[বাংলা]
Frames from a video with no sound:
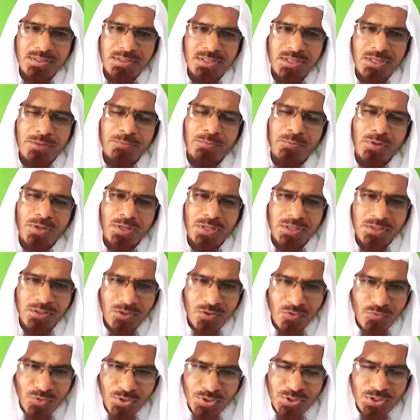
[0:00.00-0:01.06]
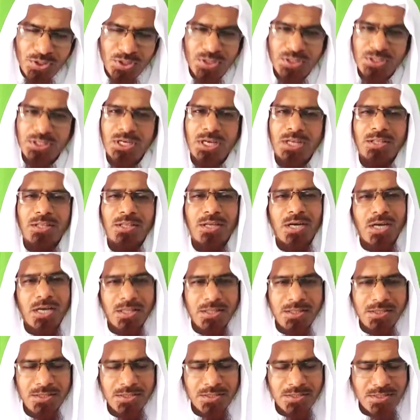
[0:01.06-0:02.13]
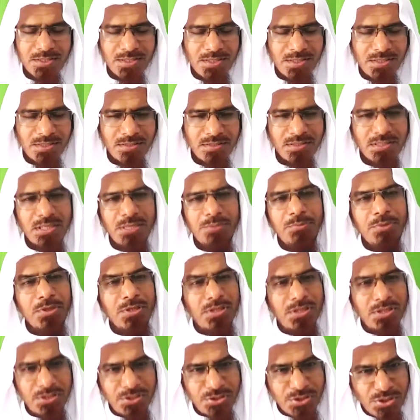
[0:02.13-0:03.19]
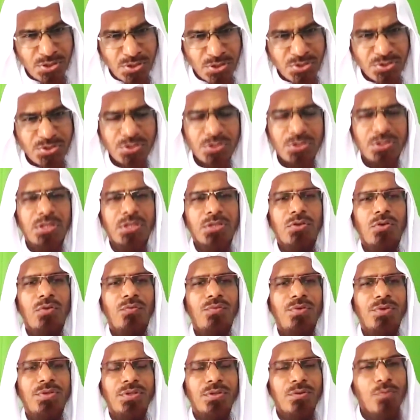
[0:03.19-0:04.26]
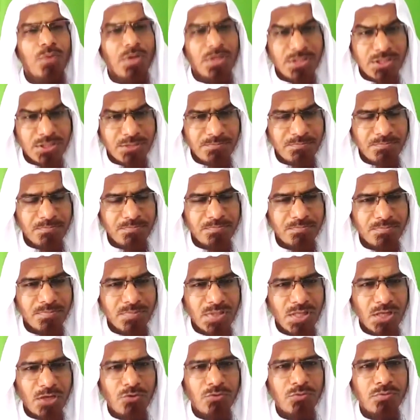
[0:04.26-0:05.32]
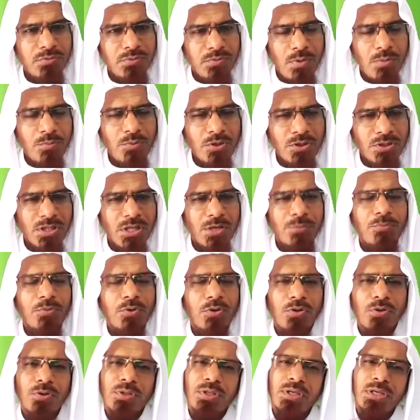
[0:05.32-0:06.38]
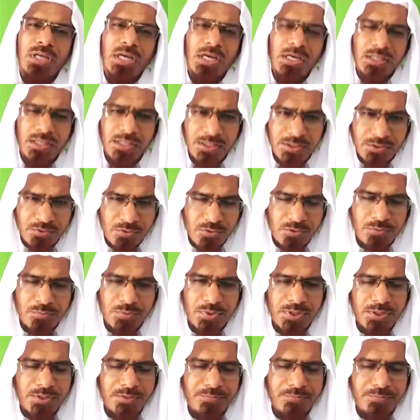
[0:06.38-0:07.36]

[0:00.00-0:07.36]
এরপরে ঈদ উল ফেতরের চাঁদ দেখা দিয়েছে সেই ব্যক্তির জন্য সদকাতুল ফেতর ওয়াজিব তার অভিভাবক তার পক্ষ থেকে আদায় করবে